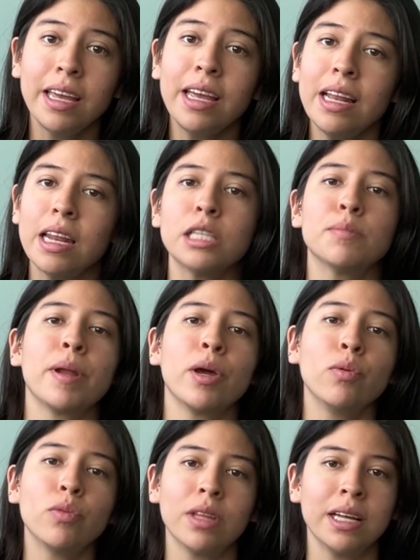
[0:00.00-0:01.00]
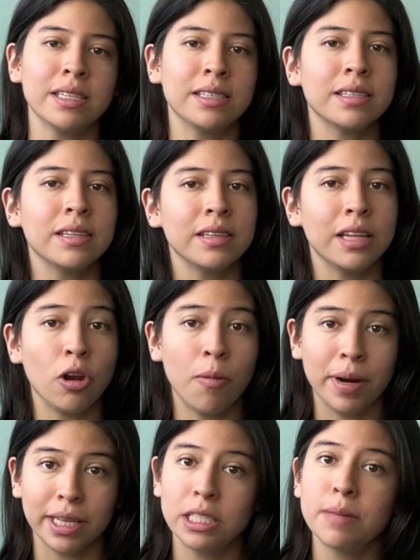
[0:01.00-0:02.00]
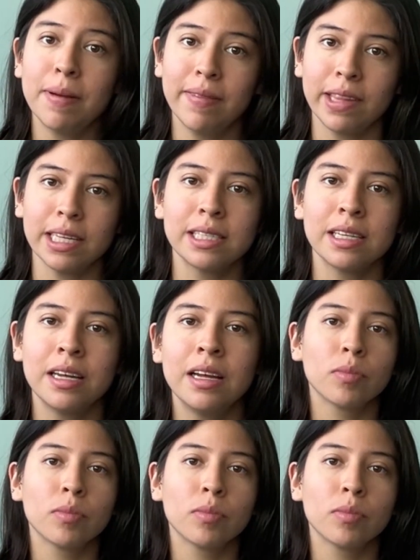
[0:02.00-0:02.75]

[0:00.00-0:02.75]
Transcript: y las preguntas de los participantes.